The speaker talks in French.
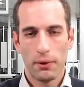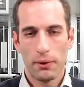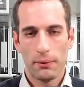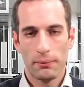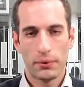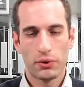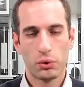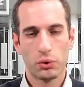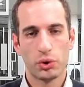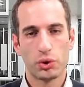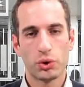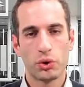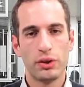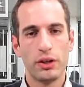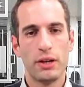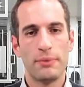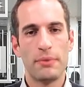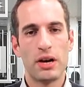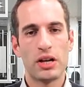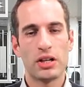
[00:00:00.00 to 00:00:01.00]
puisqu'aujourd'hui
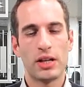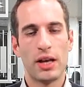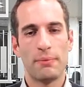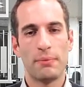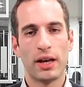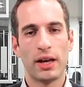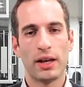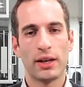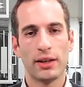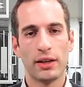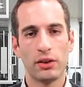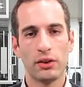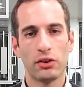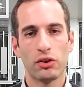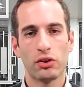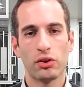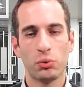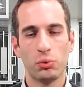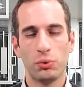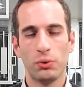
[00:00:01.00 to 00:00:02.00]
les marchés américains
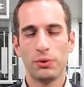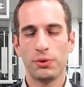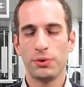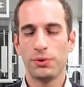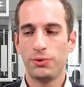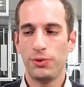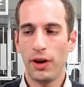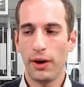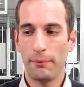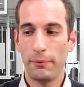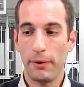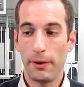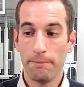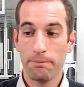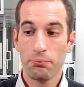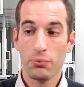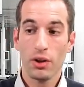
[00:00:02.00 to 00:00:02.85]
sont fermés.